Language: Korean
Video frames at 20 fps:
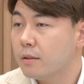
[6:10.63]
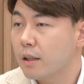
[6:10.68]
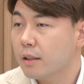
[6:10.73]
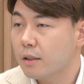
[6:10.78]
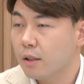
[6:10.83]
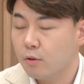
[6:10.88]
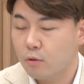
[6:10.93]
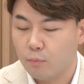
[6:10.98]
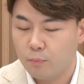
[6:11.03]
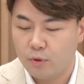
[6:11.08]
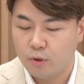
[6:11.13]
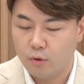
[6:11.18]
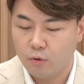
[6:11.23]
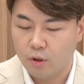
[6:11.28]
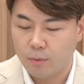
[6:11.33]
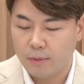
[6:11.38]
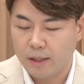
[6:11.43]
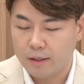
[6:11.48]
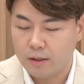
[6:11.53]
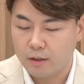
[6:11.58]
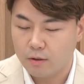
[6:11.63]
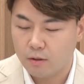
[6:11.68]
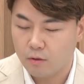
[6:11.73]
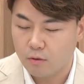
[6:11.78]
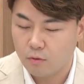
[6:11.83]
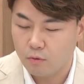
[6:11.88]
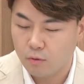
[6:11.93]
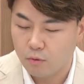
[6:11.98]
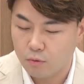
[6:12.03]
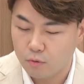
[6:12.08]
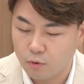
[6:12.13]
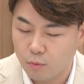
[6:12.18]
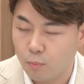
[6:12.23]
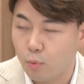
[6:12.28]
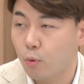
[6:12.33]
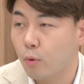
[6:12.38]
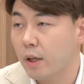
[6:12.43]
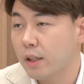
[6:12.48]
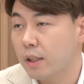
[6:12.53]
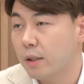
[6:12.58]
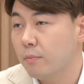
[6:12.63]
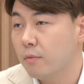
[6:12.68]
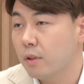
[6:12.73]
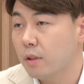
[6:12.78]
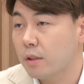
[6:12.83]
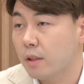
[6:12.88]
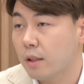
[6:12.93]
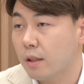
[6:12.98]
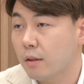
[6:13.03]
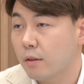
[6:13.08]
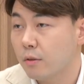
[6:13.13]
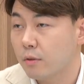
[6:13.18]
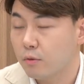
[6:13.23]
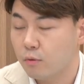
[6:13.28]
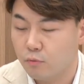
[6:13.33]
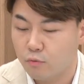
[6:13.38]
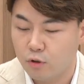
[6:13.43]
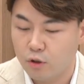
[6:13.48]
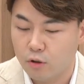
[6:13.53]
상당히 또 비용이 많이 들고 또 보관이 힘들잖아요. 네.